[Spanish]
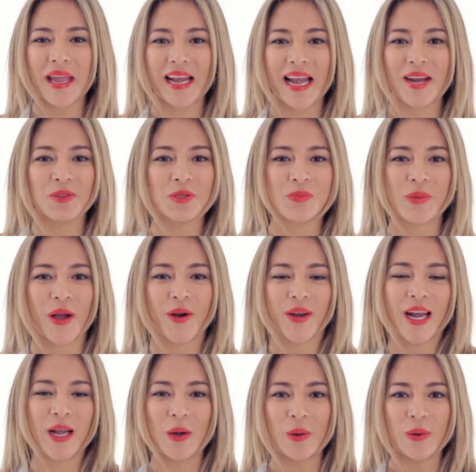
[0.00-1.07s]
Mezcla tus
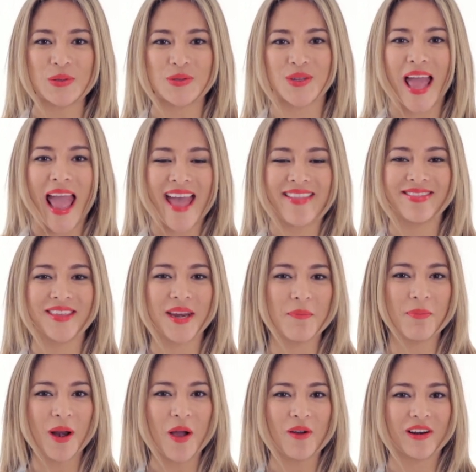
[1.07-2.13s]
mejores looks
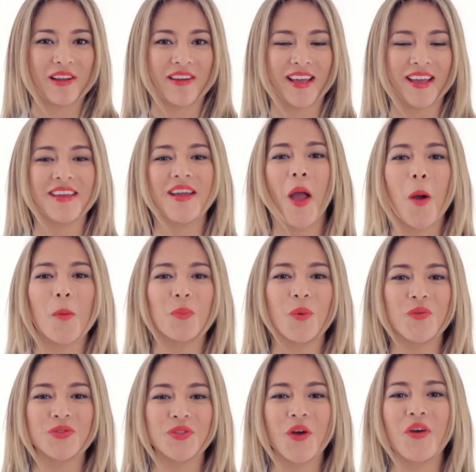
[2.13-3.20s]
en
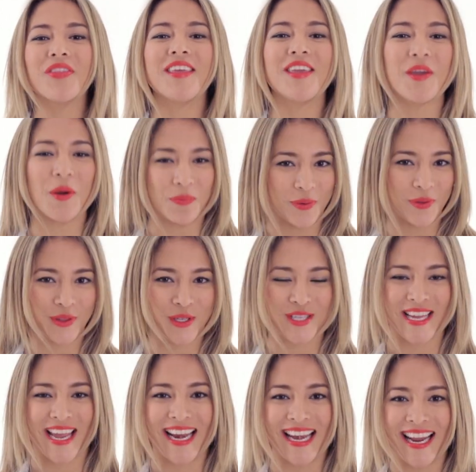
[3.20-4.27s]
www.dillon.cl.
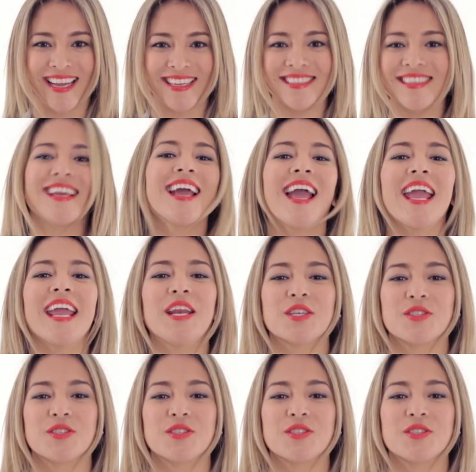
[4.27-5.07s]
Y